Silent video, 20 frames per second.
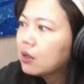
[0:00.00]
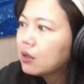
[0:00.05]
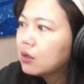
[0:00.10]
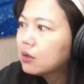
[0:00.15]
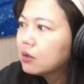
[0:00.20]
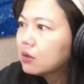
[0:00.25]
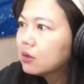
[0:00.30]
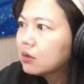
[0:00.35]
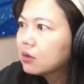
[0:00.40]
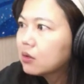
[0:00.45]

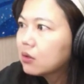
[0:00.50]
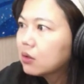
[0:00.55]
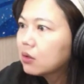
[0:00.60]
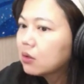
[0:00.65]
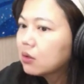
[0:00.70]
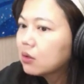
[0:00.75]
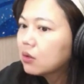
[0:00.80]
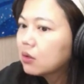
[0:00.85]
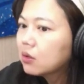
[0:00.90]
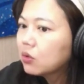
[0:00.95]
呃，
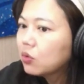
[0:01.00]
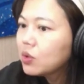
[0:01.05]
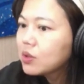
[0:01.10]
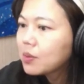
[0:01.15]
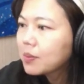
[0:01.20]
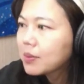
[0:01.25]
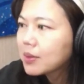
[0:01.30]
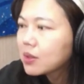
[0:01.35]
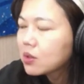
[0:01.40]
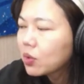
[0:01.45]
为
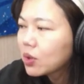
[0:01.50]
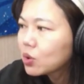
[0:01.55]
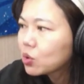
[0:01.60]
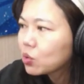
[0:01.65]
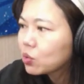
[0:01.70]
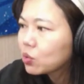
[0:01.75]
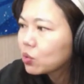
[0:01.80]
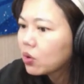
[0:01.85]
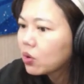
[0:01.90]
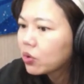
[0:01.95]
什么世卫
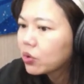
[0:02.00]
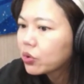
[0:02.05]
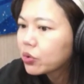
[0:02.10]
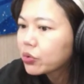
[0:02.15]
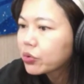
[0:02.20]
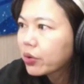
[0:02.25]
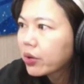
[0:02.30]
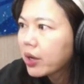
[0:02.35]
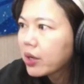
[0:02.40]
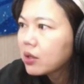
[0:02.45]
组织有
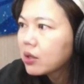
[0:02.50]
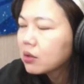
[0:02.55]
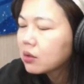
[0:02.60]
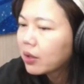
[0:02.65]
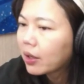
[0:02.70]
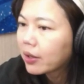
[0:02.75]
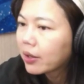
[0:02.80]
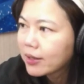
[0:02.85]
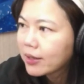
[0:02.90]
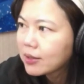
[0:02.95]
人说，哎，
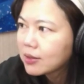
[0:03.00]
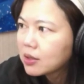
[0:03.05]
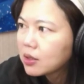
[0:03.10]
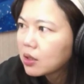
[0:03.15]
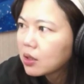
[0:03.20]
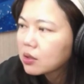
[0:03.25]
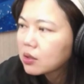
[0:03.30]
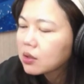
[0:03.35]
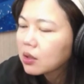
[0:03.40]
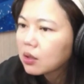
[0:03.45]
要感
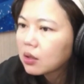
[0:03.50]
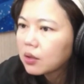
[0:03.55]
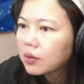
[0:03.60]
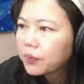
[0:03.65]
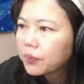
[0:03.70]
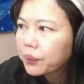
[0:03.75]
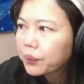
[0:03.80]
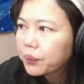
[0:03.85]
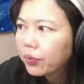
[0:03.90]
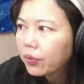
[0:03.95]
谢这个？